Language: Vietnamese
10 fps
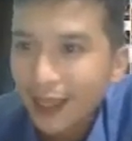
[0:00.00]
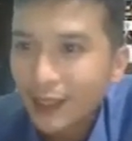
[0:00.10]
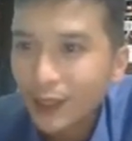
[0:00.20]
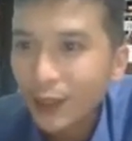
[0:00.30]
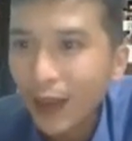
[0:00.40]

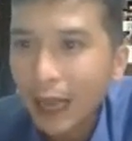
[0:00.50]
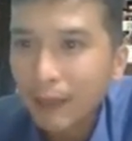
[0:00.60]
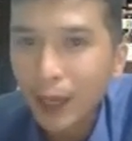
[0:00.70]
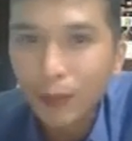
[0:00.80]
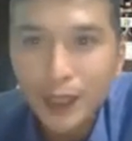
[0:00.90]
À, chưa có
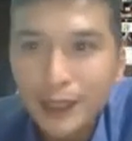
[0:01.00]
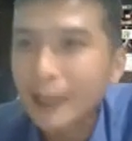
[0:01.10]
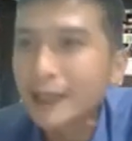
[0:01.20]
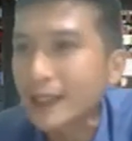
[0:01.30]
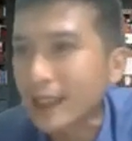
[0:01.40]
ai mà không thích
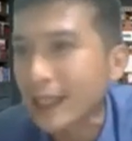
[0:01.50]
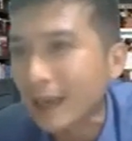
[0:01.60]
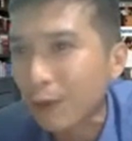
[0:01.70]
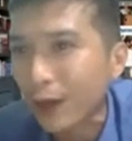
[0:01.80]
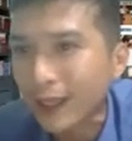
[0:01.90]
chai nước rửa chén
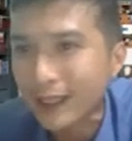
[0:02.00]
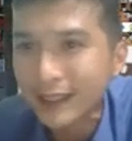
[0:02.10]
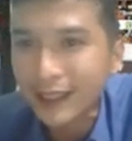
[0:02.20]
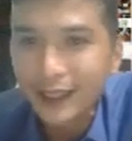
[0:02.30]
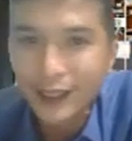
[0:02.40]
Amway hết.
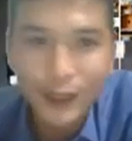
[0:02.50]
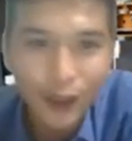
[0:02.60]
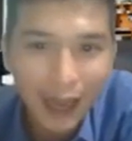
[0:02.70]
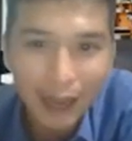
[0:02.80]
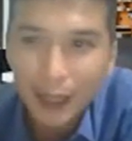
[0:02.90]
Đó, chưa
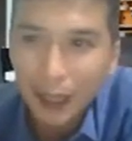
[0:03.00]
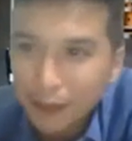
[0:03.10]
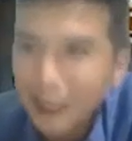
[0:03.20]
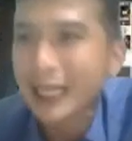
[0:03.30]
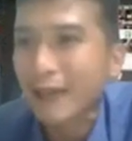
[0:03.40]
có ai mà
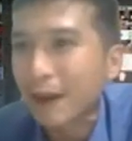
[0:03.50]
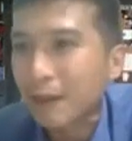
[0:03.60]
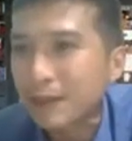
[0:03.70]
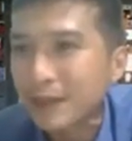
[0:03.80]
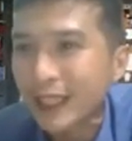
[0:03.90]
không thích sản
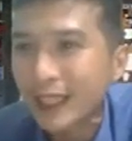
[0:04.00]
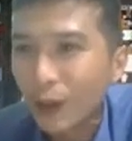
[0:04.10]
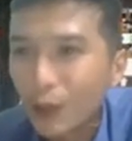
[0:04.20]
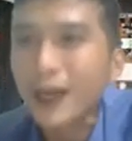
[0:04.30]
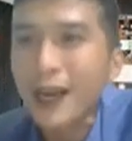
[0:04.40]
phẩm
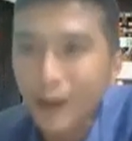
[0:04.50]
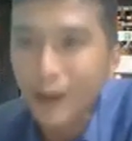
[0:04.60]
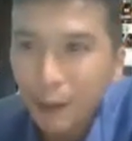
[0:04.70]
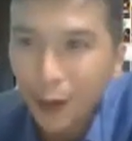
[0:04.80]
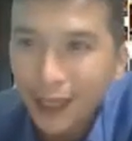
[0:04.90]
à, hữu cơ
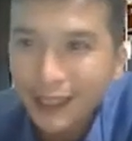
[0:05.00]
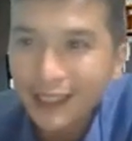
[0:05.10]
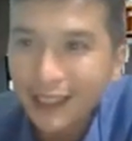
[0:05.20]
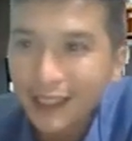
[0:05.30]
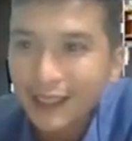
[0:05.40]
của Amway hết
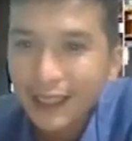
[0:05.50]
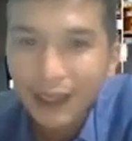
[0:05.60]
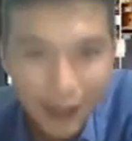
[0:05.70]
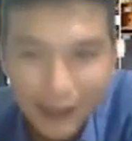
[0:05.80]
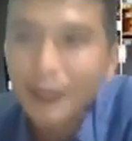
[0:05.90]
các anh chị.
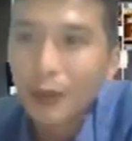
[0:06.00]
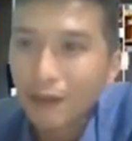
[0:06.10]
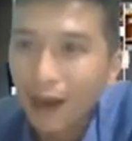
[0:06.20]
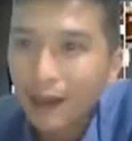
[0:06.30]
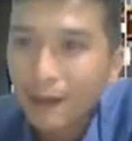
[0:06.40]
Rất là
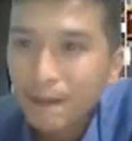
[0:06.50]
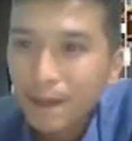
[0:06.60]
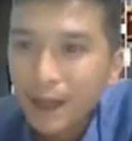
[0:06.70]
tuyệt vời.